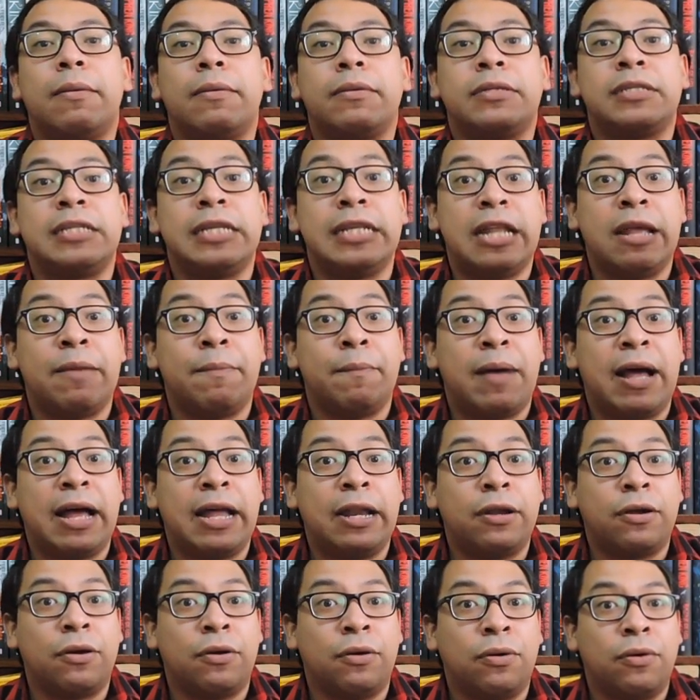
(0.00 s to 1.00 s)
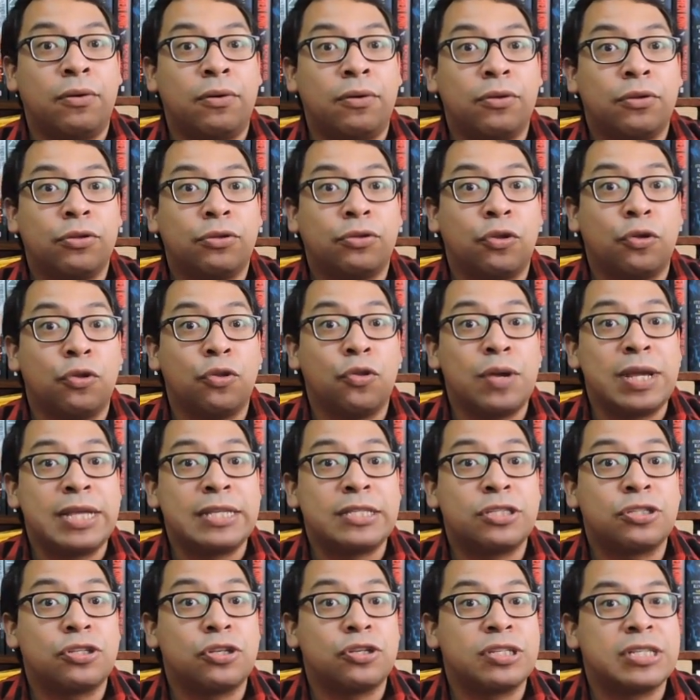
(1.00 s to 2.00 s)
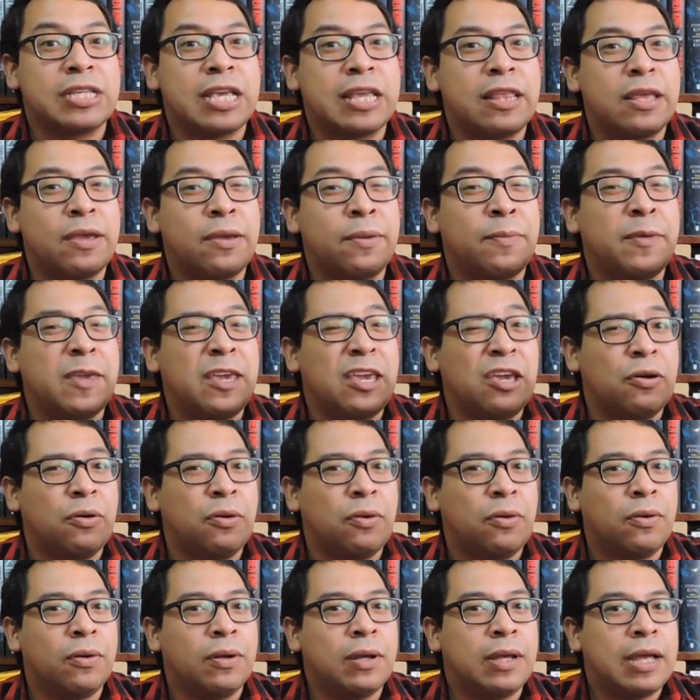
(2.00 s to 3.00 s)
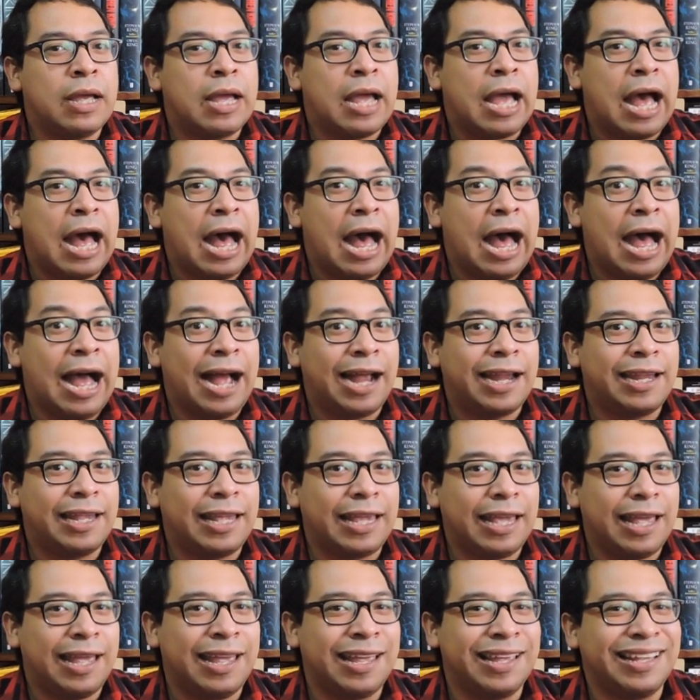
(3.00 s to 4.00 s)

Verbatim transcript: Sin embargo, todo esto se debió a que...